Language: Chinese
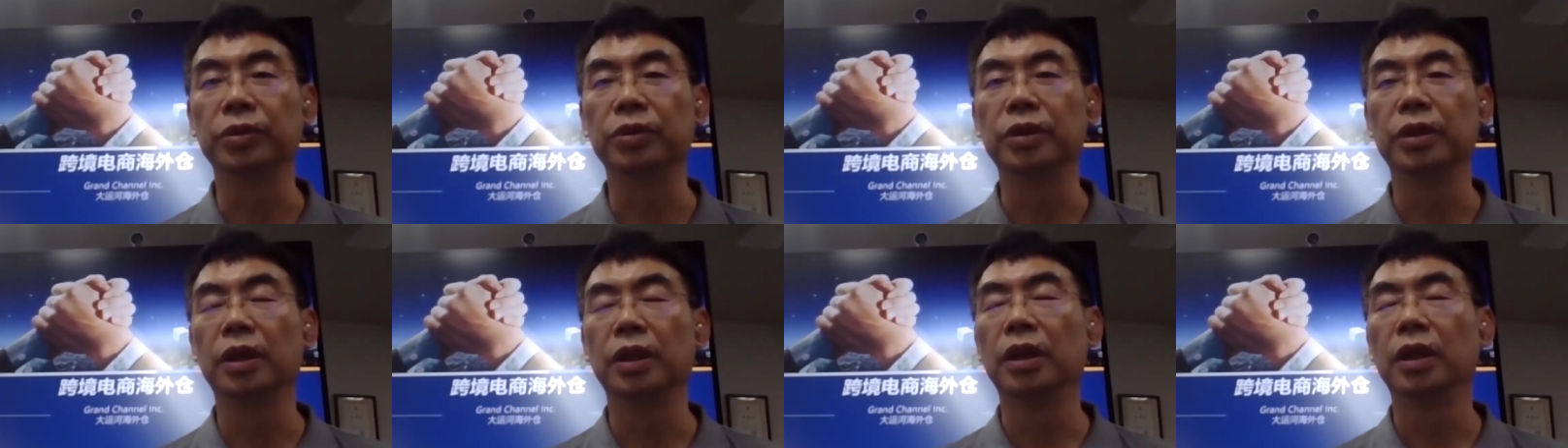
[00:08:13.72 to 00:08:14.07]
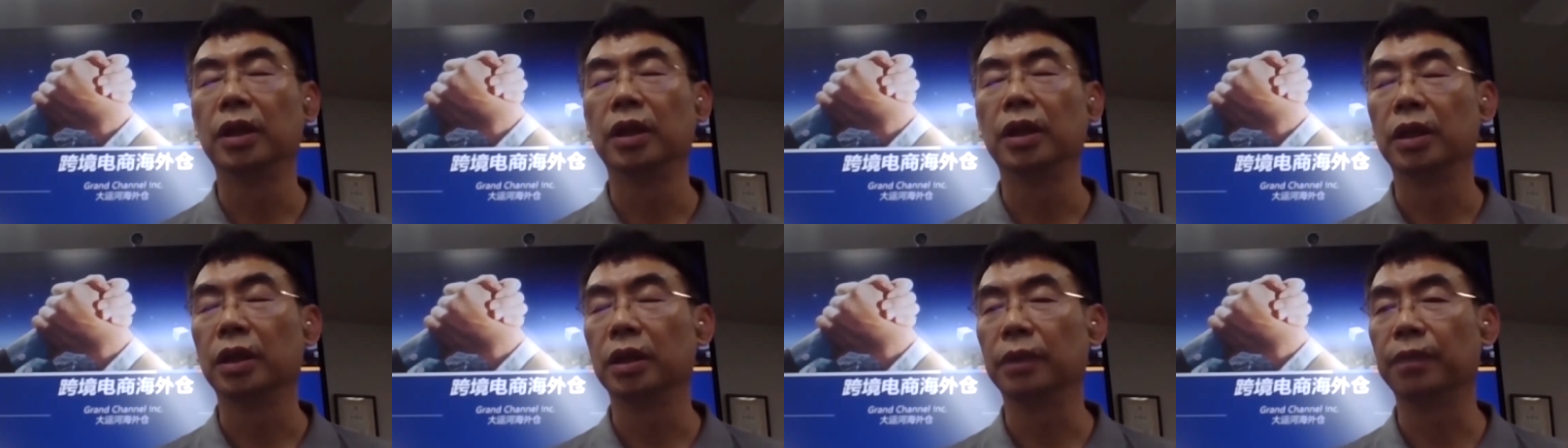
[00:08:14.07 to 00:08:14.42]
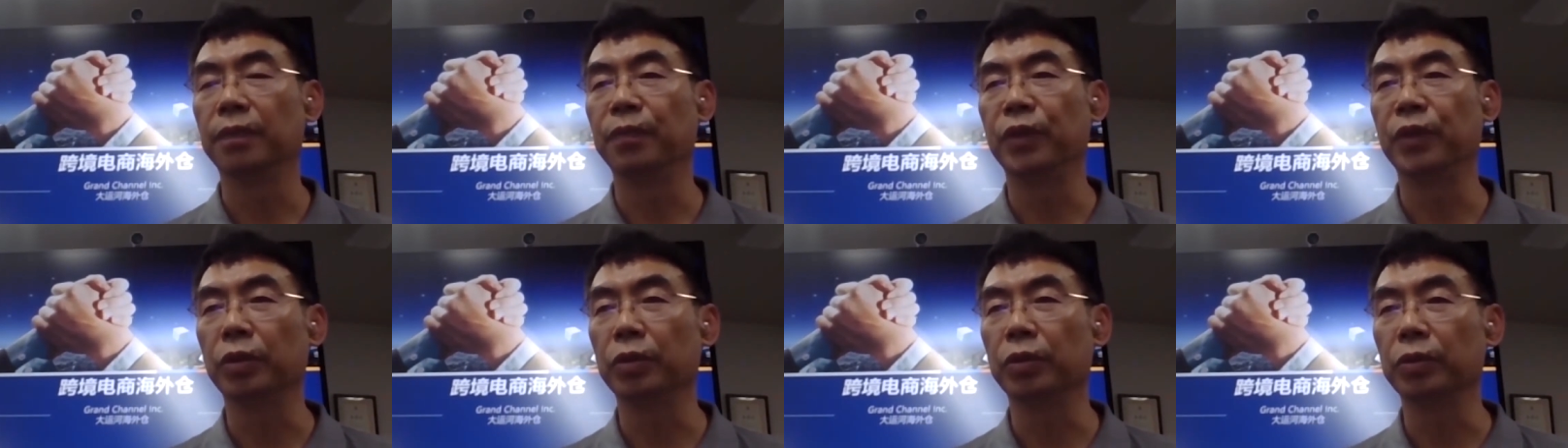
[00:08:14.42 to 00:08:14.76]
嗯，
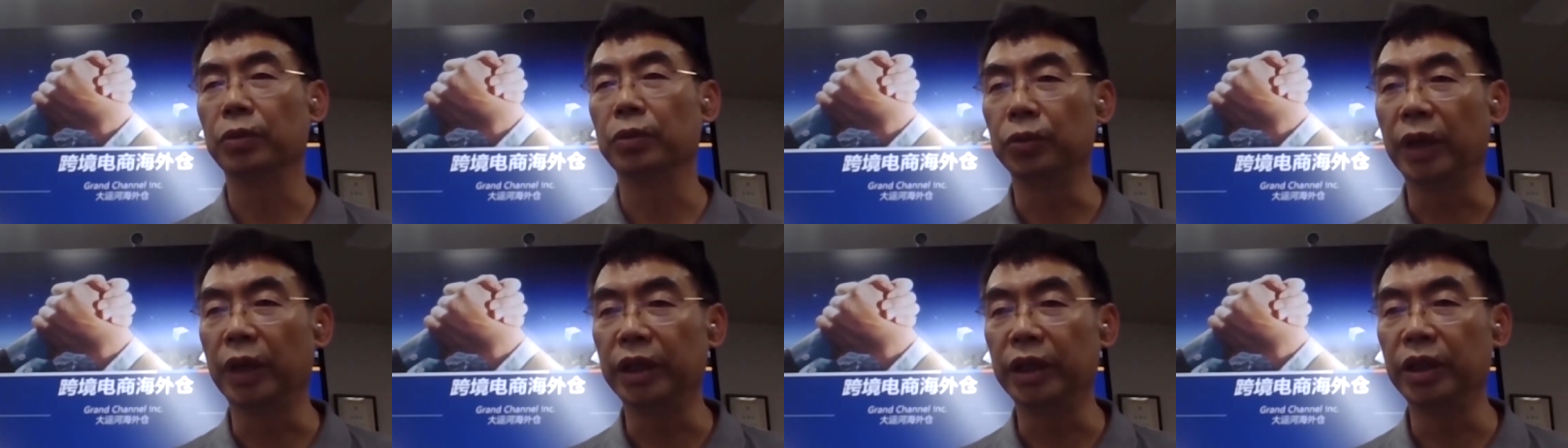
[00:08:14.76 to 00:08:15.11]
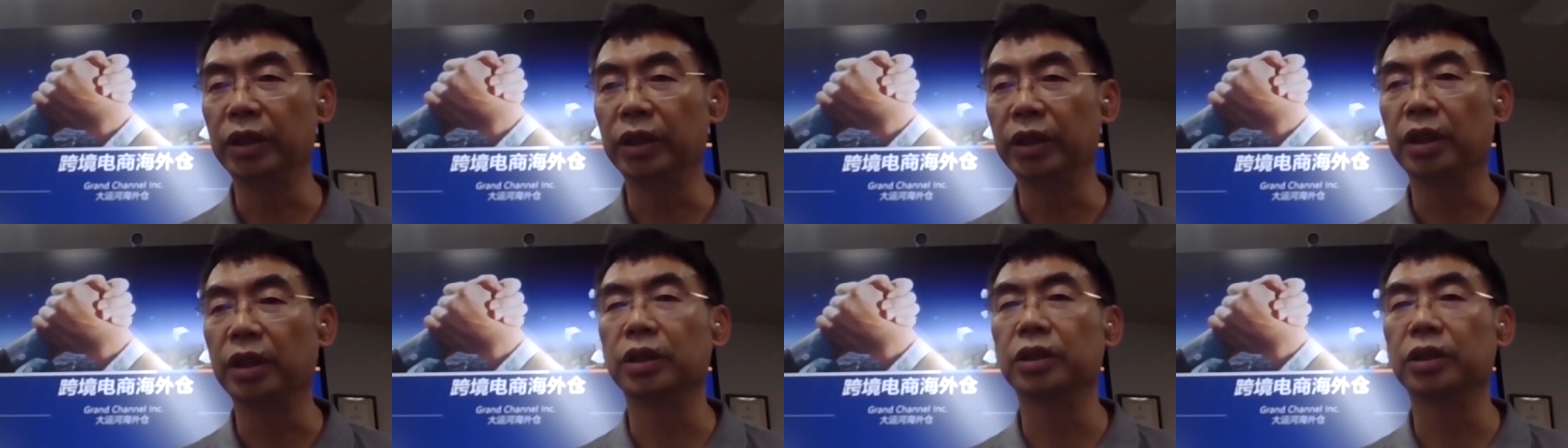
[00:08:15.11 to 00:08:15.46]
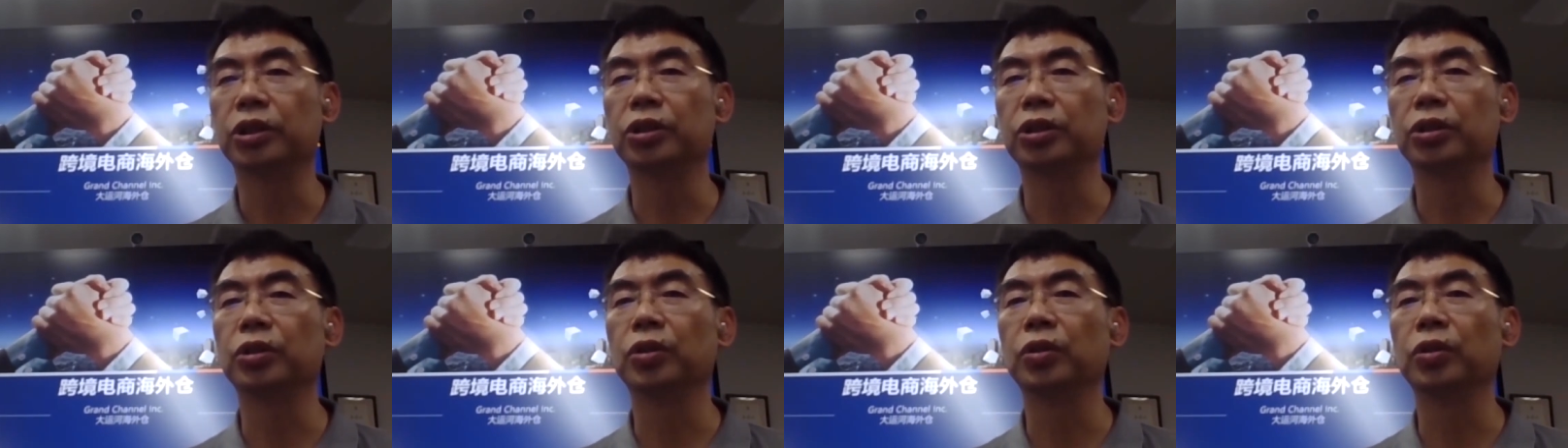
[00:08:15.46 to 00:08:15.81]
原因呢是
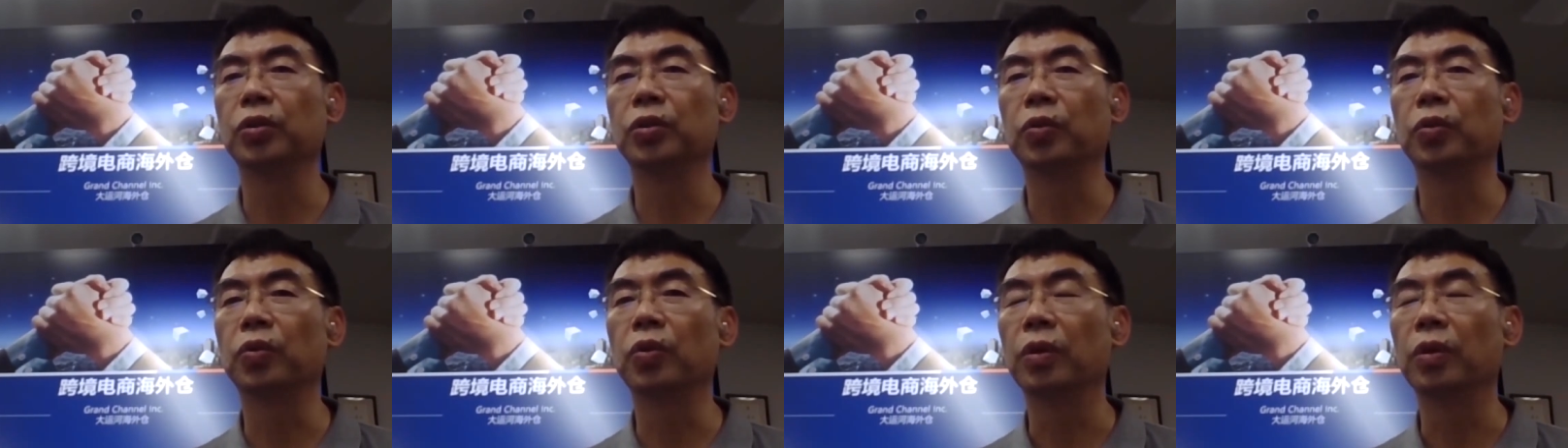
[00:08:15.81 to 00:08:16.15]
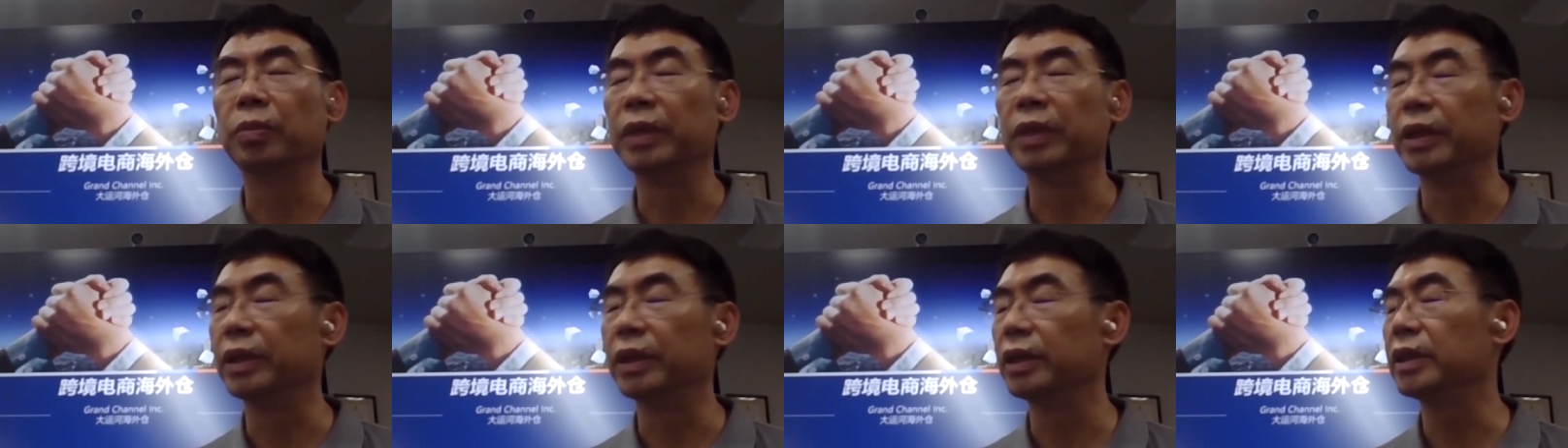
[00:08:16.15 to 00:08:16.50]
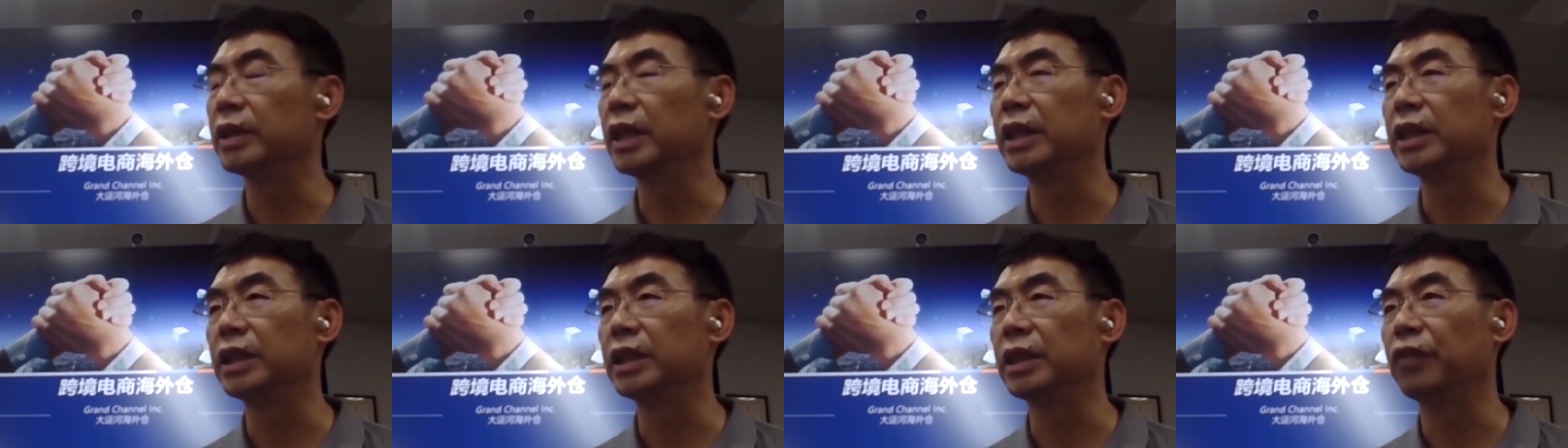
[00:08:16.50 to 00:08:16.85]
我们在这方
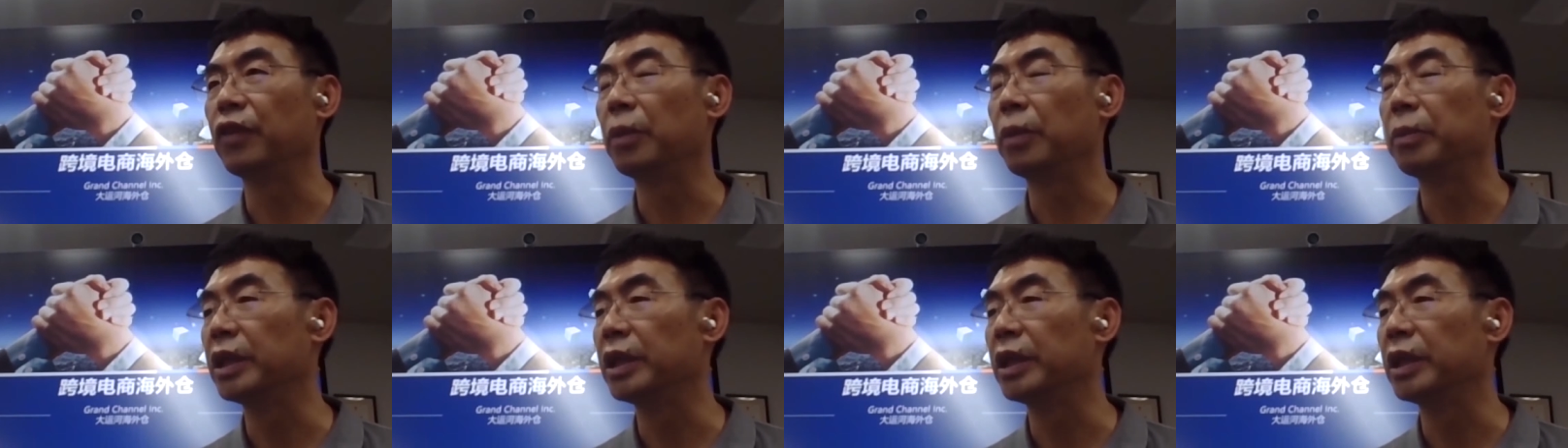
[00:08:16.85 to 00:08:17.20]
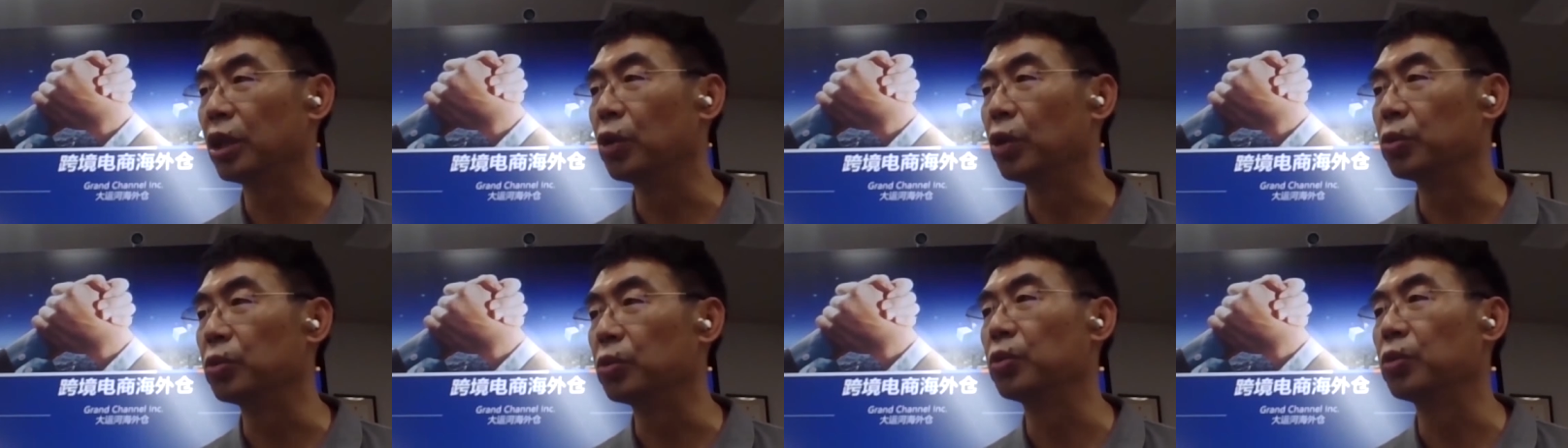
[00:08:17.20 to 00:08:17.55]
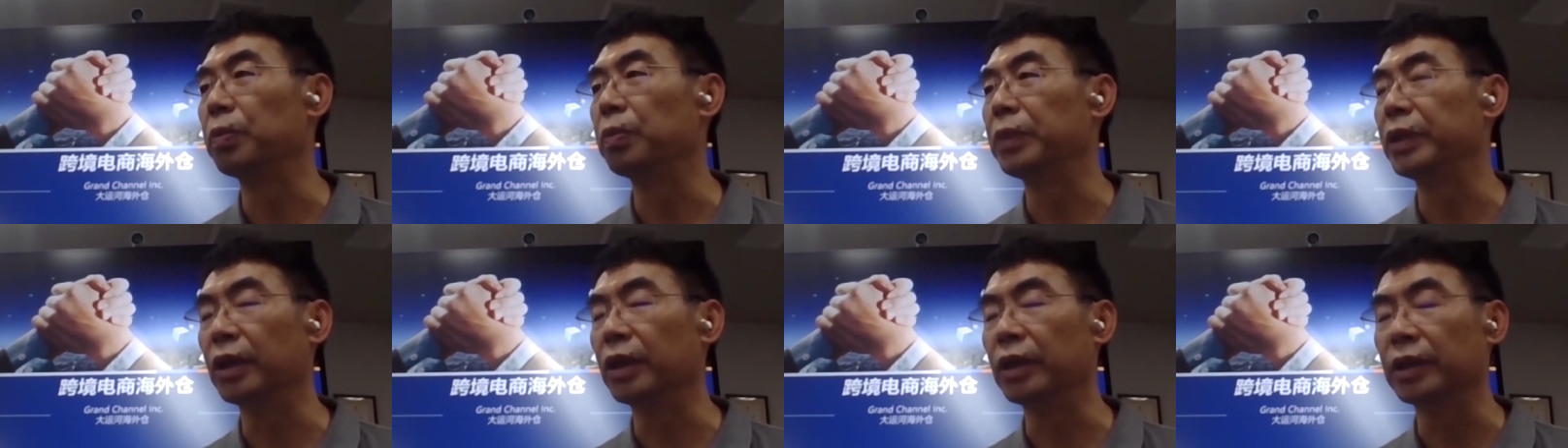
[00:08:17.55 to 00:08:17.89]
面的投入比较
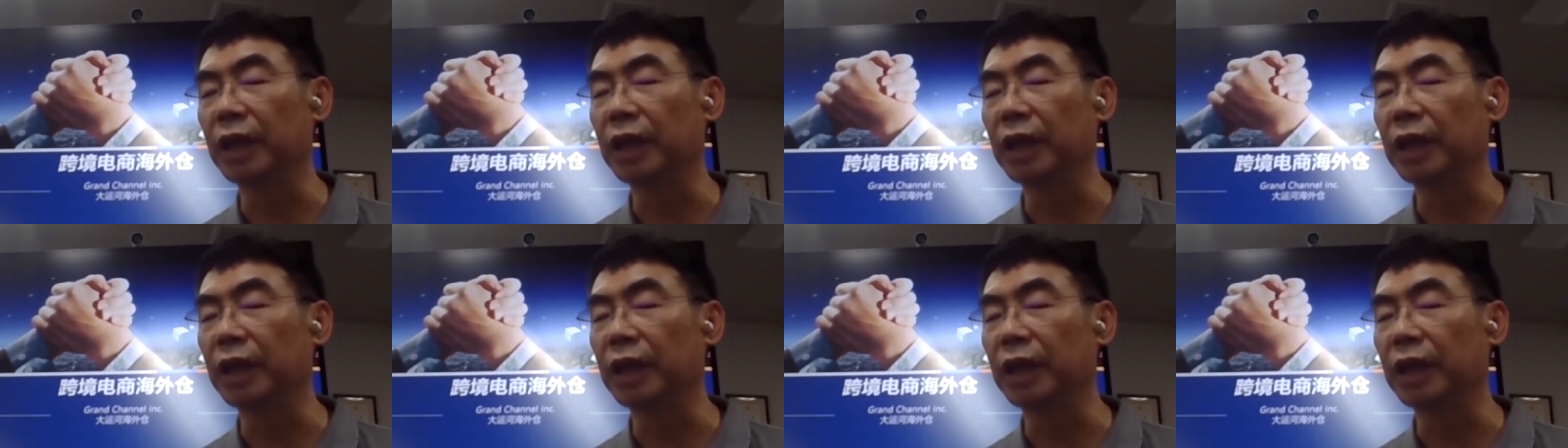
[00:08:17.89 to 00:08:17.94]
大，